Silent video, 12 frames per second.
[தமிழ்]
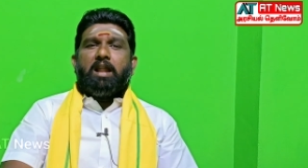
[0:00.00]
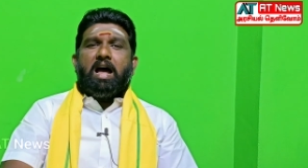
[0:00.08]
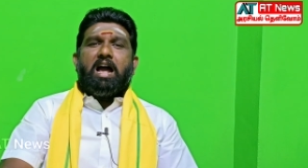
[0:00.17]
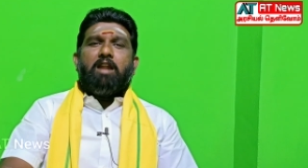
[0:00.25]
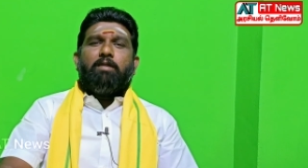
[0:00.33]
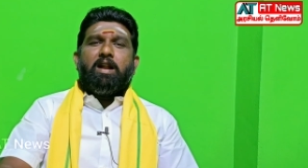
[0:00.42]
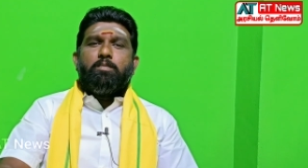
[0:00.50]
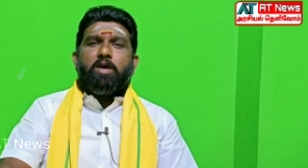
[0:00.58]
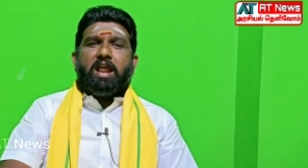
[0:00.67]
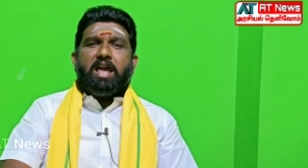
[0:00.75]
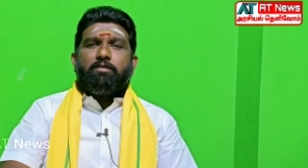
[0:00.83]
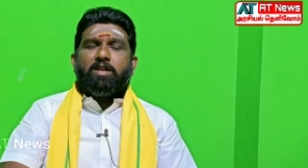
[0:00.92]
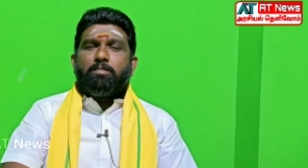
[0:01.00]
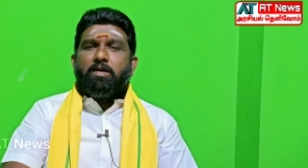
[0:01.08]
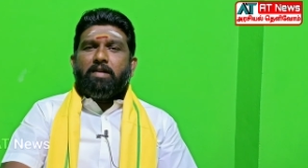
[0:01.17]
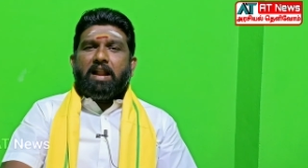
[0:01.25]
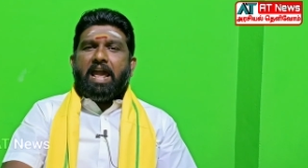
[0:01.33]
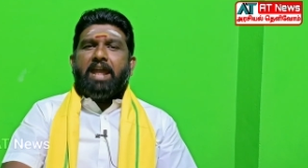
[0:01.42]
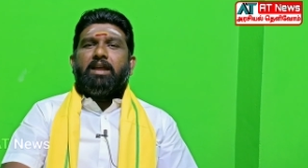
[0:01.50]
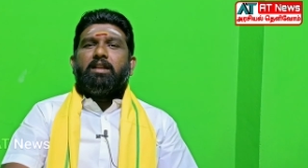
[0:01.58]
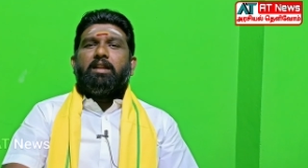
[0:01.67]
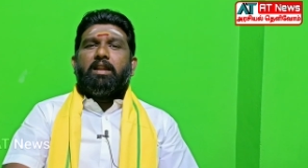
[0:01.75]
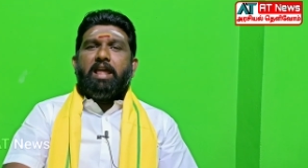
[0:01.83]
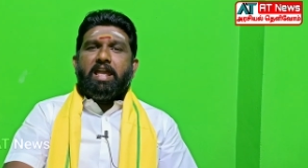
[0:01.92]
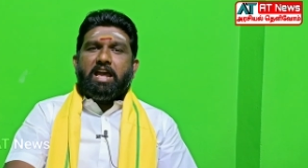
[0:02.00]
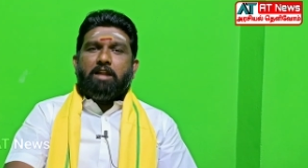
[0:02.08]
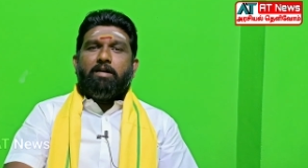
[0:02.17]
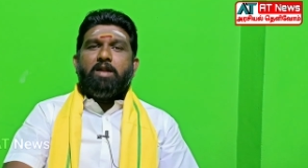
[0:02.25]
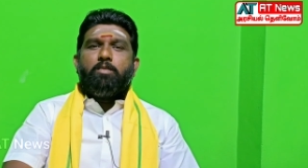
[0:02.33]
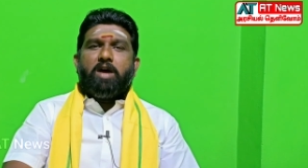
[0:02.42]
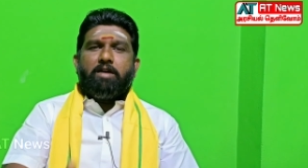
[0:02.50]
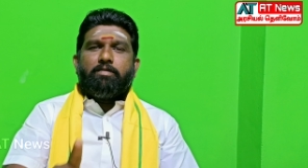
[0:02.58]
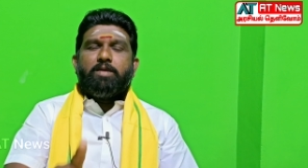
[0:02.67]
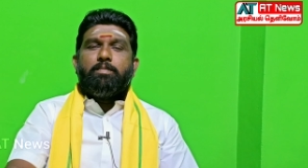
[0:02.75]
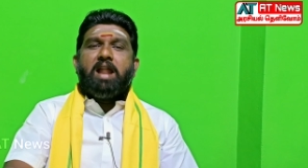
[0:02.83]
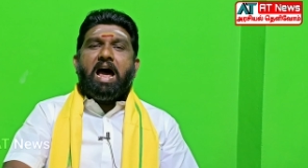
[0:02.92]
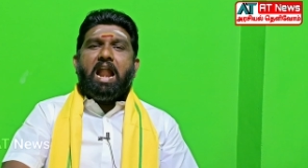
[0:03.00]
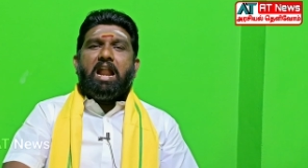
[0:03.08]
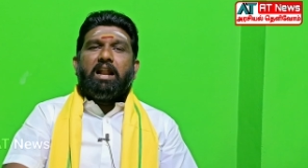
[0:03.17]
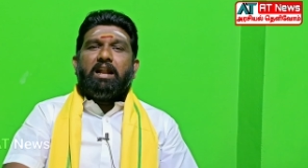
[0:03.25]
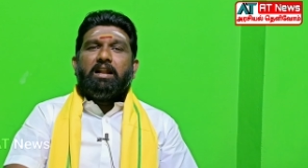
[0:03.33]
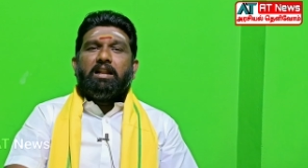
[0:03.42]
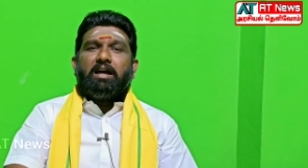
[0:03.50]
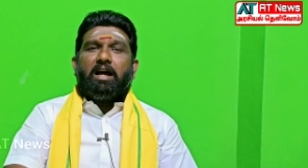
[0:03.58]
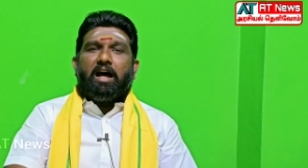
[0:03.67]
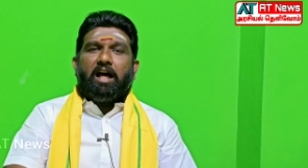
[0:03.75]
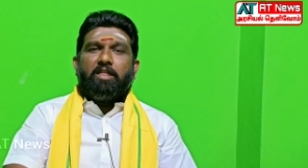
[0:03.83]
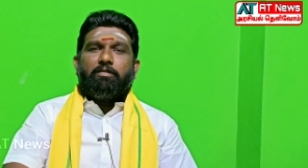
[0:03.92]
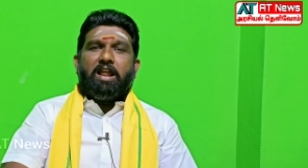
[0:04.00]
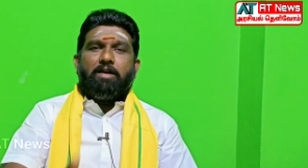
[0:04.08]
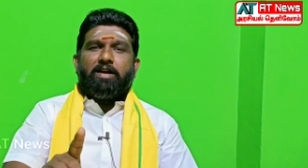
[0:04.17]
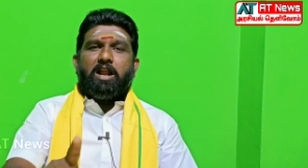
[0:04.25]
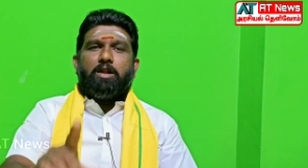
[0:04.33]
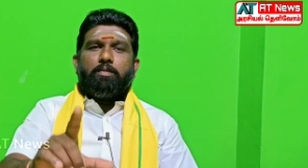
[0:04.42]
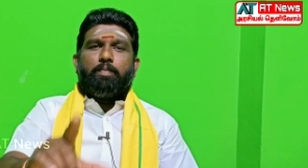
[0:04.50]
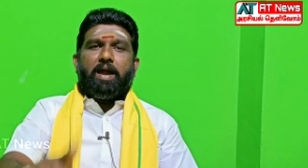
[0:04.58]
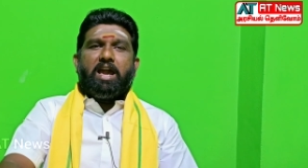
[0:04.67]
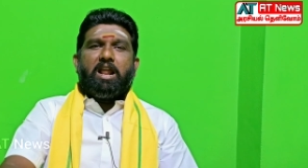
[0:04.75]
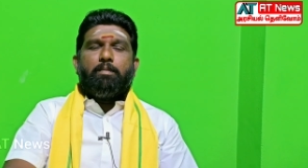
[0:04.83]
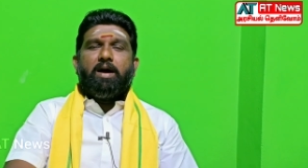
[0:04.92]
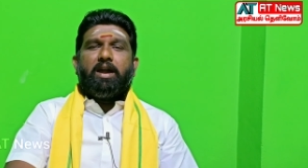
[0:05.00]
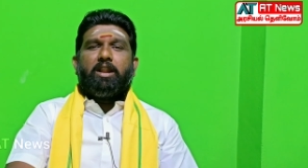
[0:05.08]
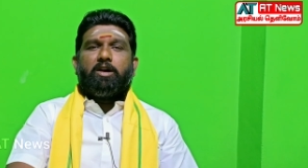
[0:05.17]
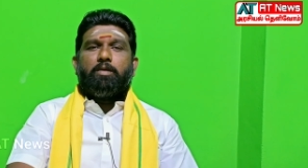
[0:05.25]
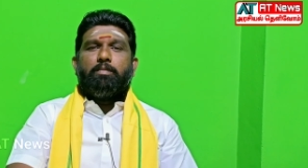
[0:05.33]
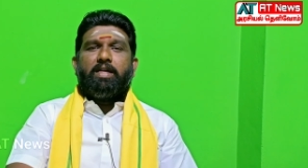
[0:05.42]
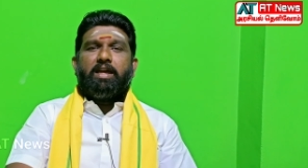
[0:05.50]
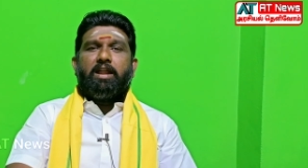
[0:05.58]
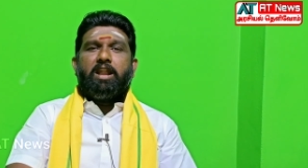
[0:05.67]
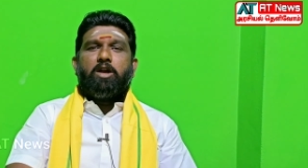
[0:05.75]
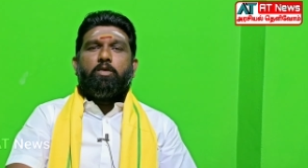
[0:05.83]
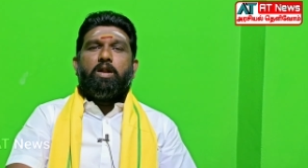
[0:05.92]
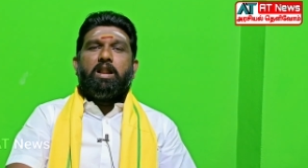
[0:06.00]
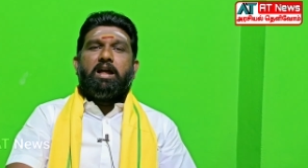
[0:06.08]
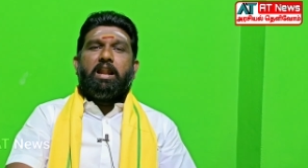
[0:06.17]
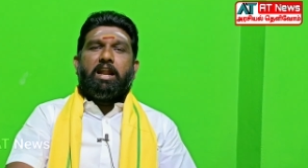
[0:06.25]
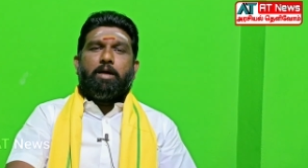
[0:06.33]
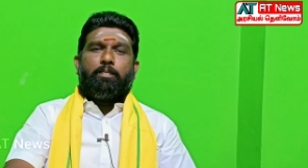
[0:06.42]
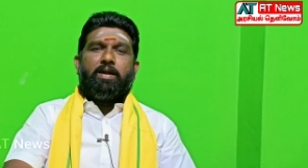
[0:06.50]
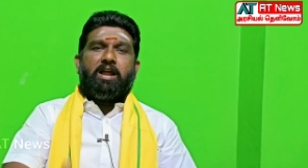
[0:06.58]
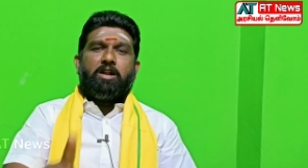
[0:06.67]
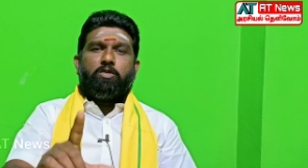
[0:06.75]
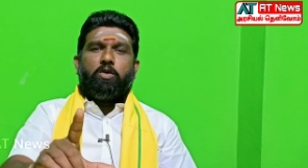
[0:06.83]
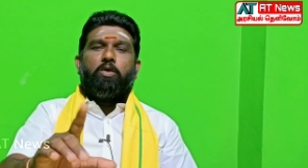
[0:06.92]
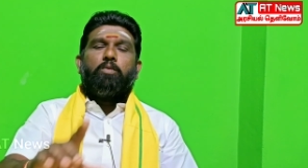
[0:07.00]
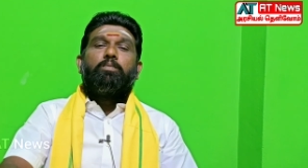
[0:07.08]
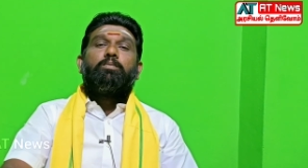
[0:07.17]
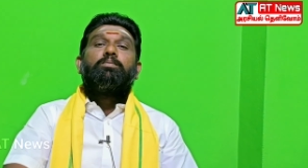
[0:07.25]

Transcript: நாங்கள் வன்முறையை விரும்பவில்லை நீங்கள் வன்முறை விரும்பினால் அது விளைவுகள் பயங்கரமாக இருக்கும் என்பதை எண்ணிக்கொள்ளுங்கள் எடப்பாடி அன்கோ